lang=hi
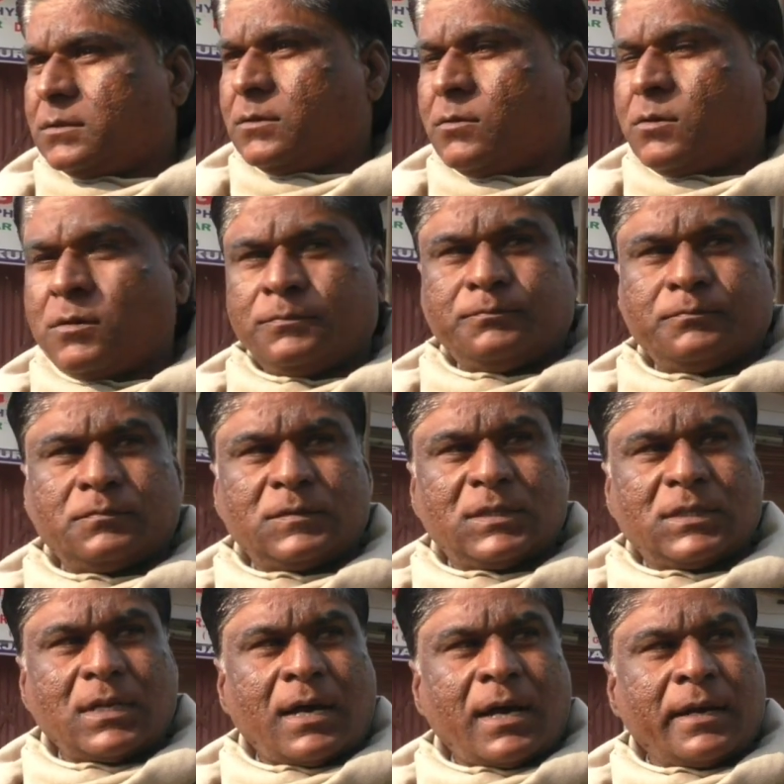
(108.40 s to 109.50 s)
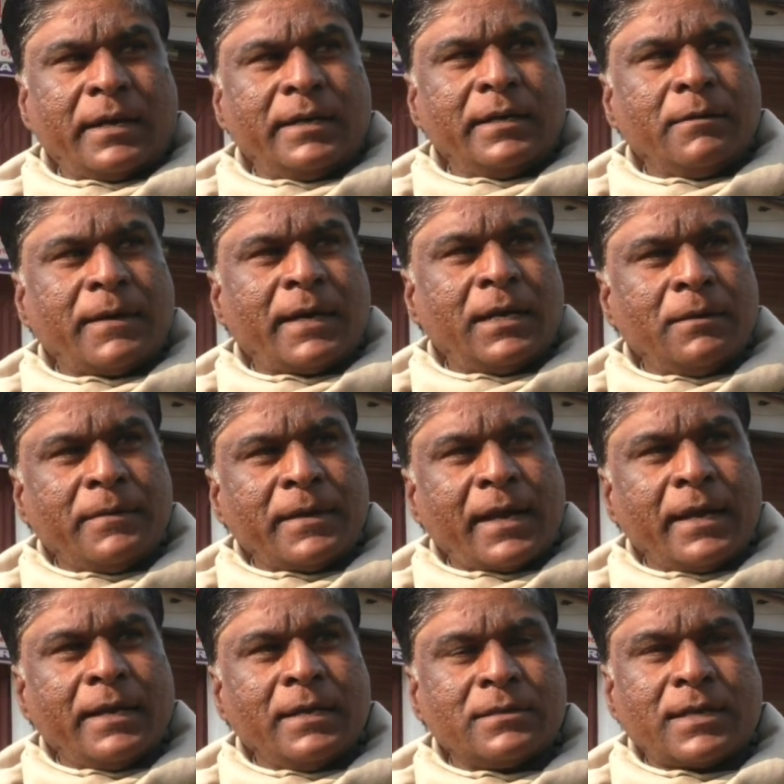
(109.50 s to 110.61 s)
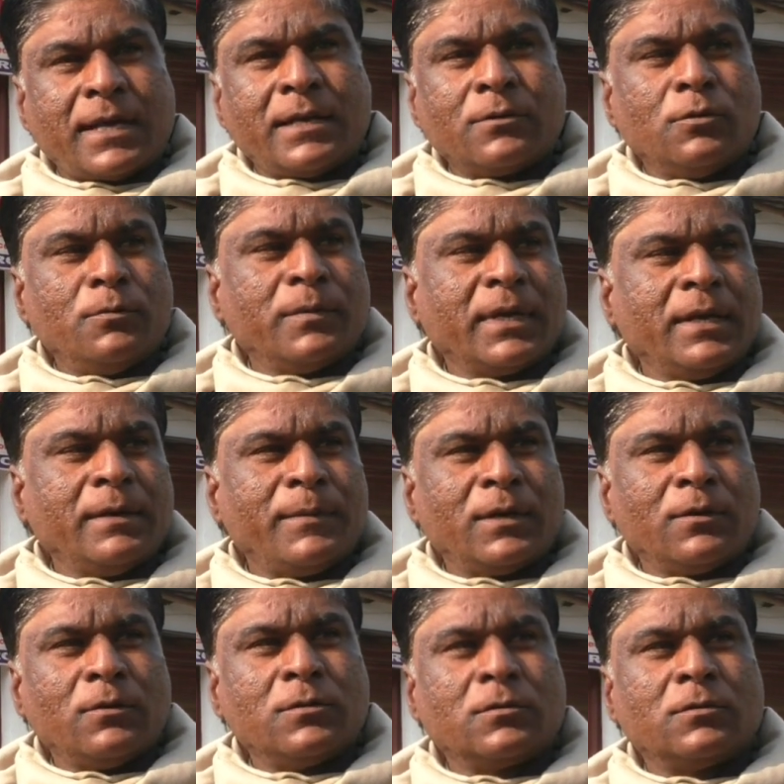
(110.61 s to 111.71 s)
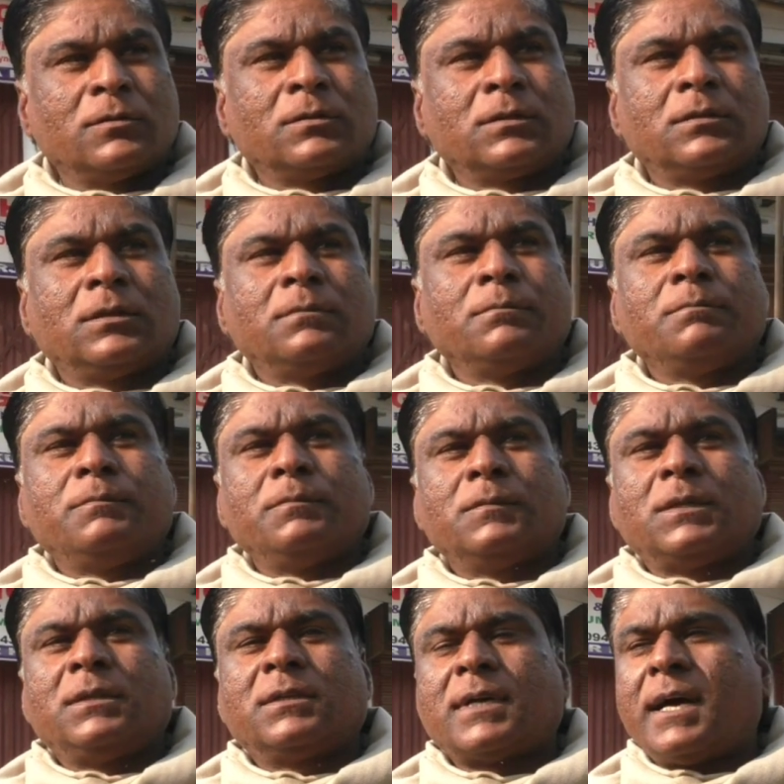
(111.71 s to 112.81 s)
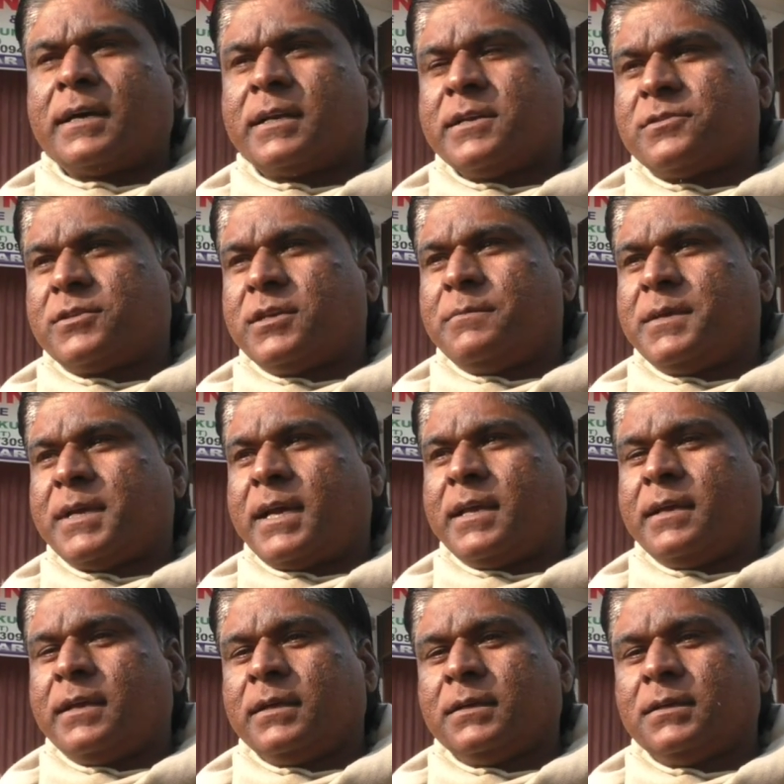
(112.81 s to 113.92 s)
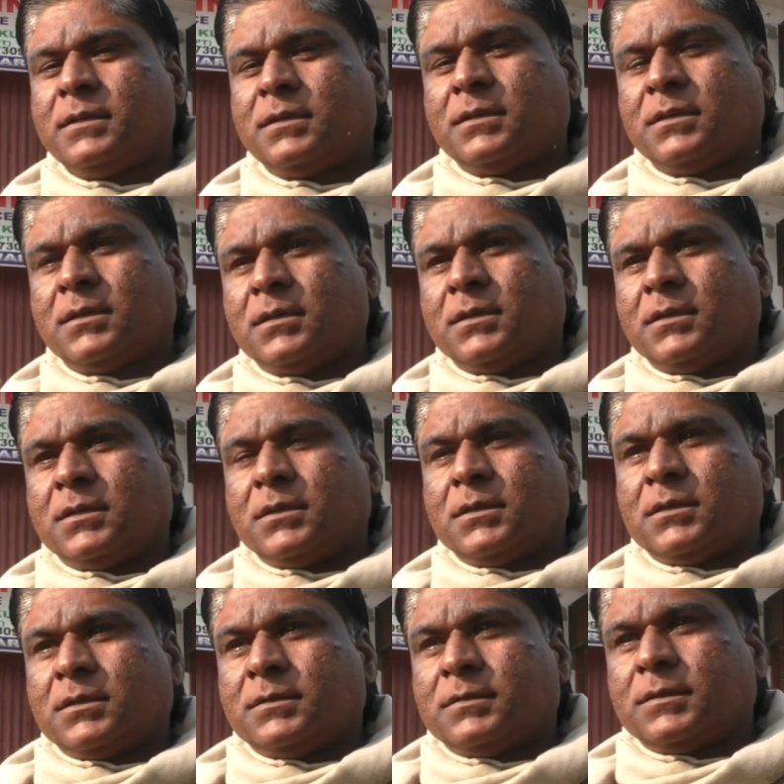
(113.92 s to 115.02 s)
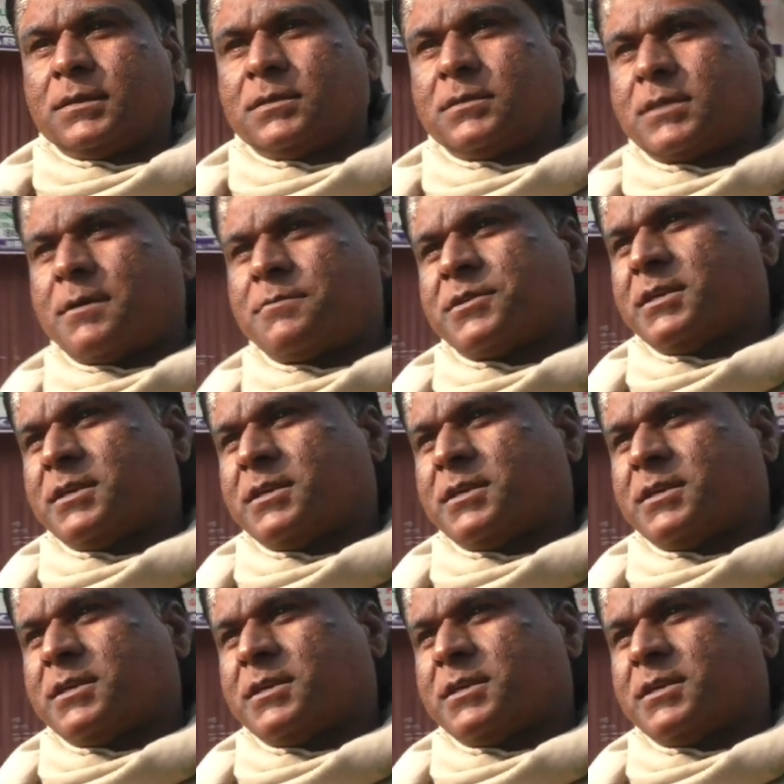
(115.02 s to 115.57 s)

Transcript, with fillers: वो आर वाले भी आए हैं सारे घूम गए मनोज हम्म, कांग्रेस से भी आए हैं हाँ, लेकिन सबसे ज़्यादा जो